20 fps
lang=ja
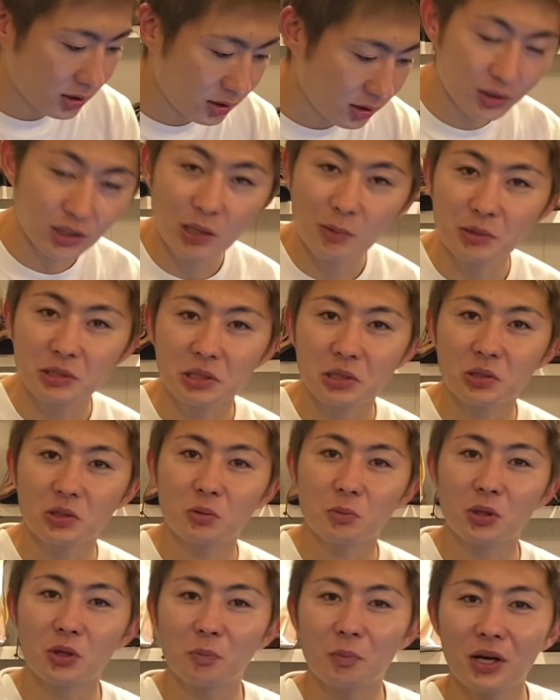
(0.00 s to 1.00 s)
山崎の
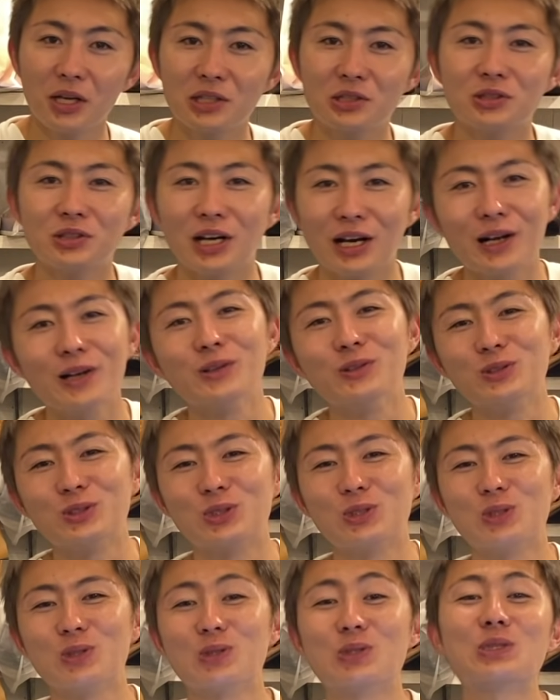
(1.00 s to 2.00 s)
夢のバイクが後
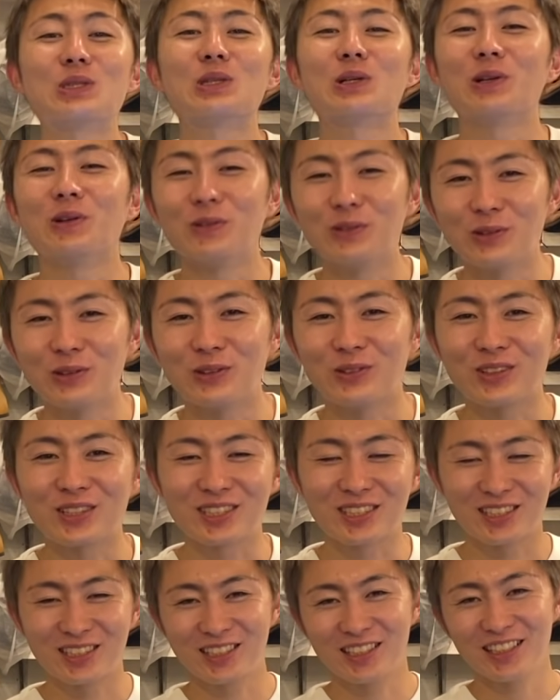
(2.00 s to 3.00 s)
ろに映っておりま
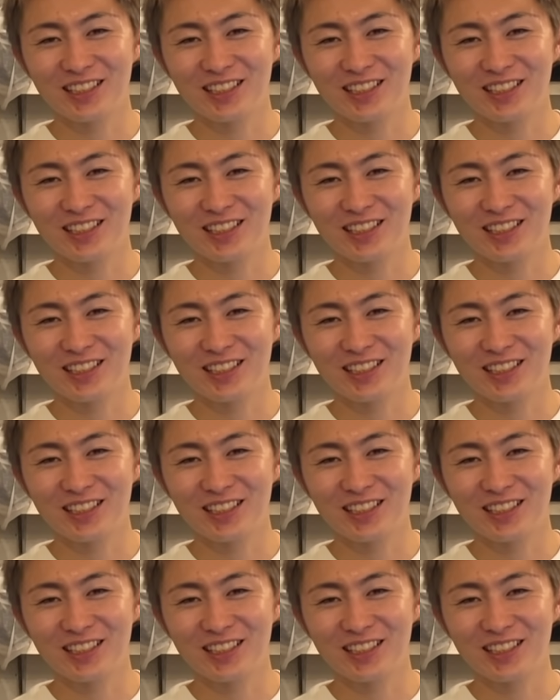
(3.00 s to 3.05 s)
す、